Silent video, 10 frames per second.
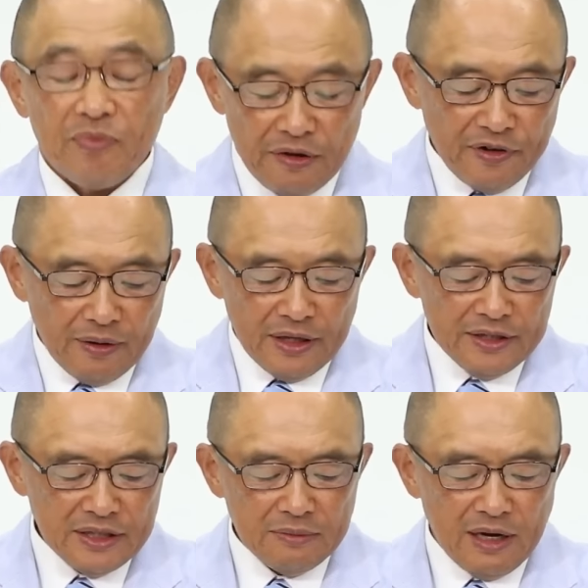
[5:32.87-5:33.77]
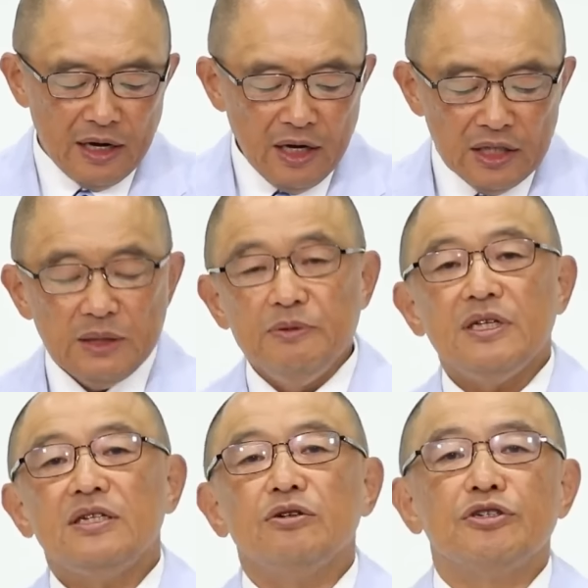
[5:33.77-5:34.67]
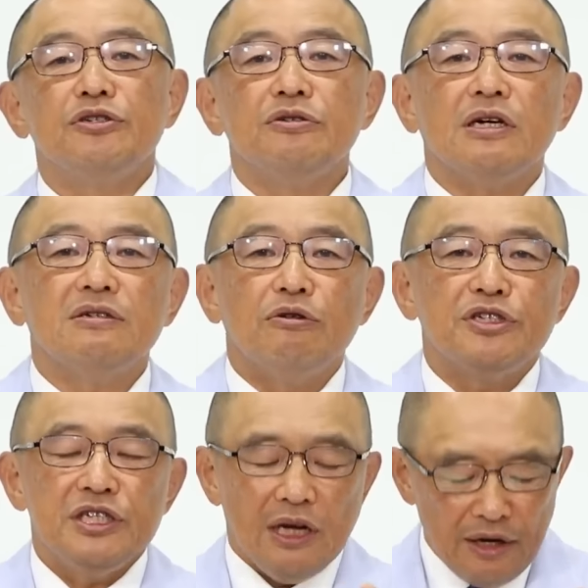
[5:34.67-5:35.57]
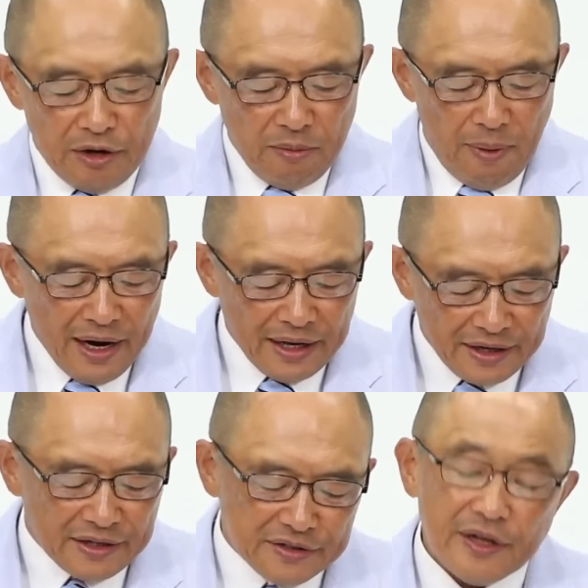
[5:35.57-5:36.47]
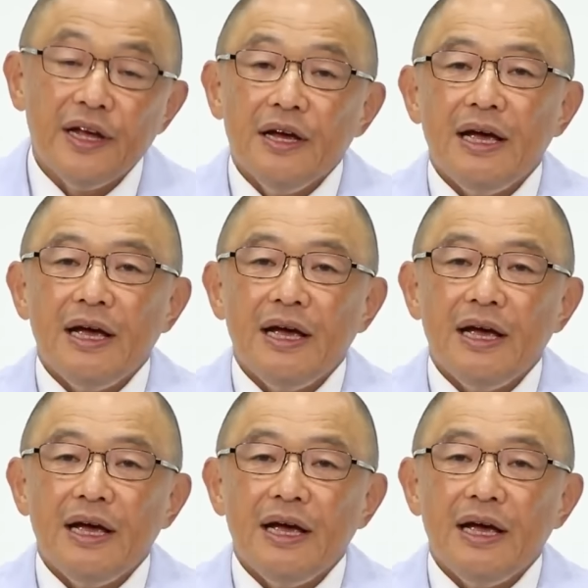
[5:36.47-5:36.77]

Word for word: ですから私たちは自分たちの収穫が失われる前にですね、